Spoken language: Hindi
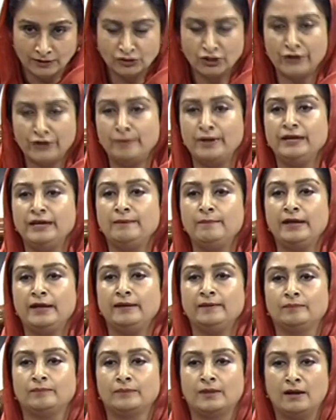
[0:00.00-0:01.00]
जर्मनी में
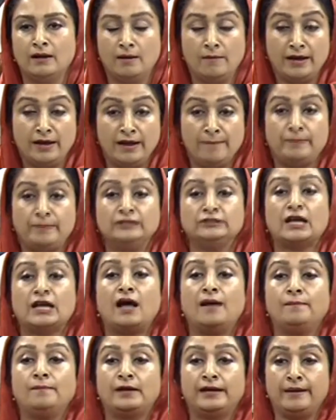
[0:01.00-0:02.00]
हमारे
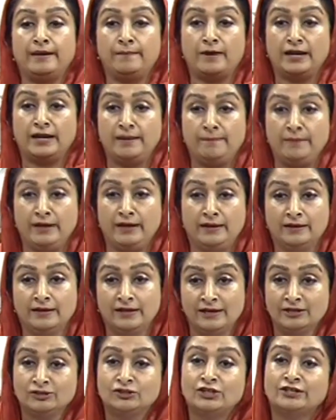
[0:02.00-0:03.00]
पंजाब के बारे में
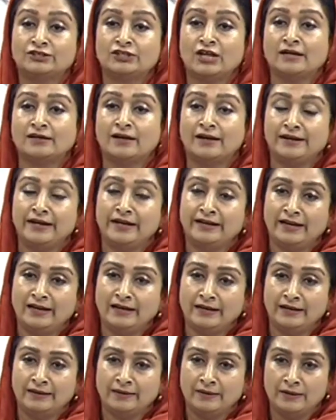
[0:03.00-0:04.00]
चर्चा करने के
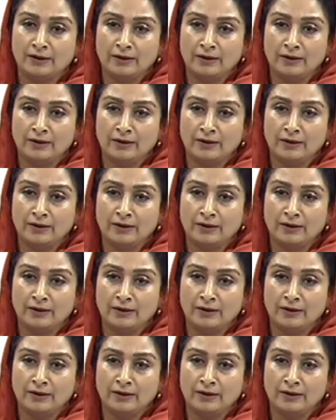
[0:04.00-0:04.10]
लिए